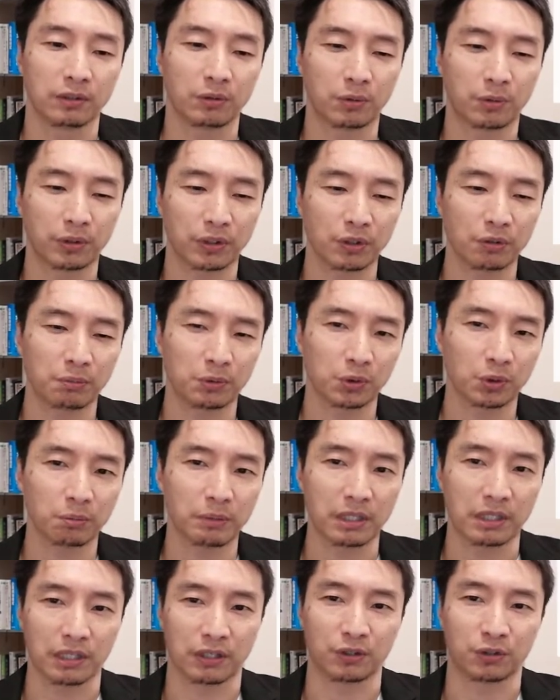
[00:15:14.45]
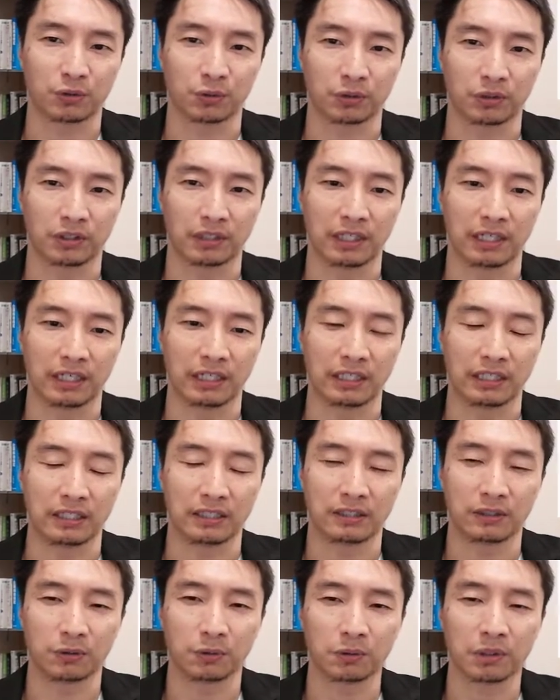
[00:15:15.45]
これを求めてる人って
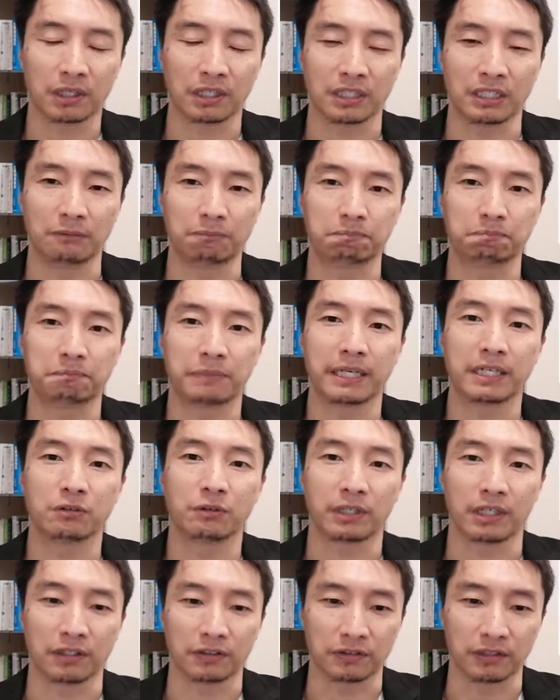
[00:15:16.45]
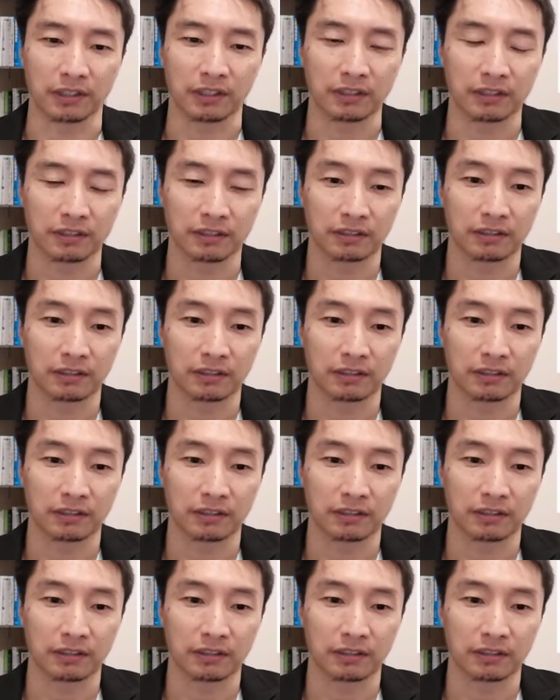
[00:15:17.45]
世の中にいっぱいいるわけですね。